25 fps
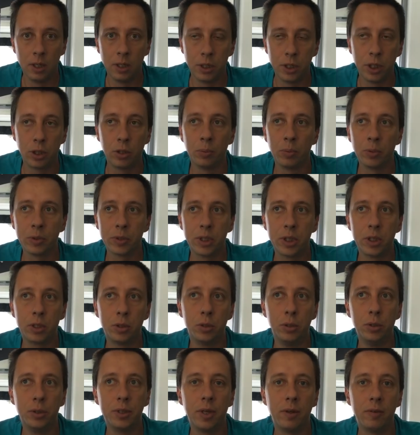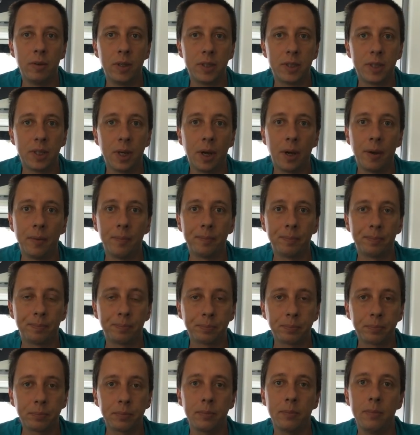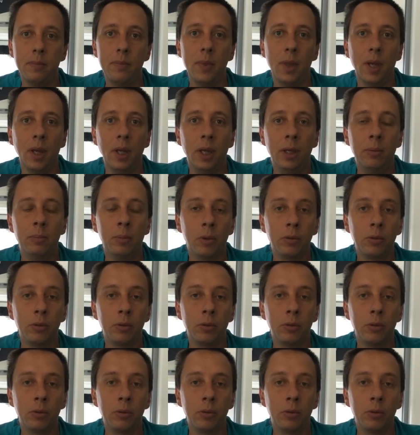J'ai commencé juste avec ça, et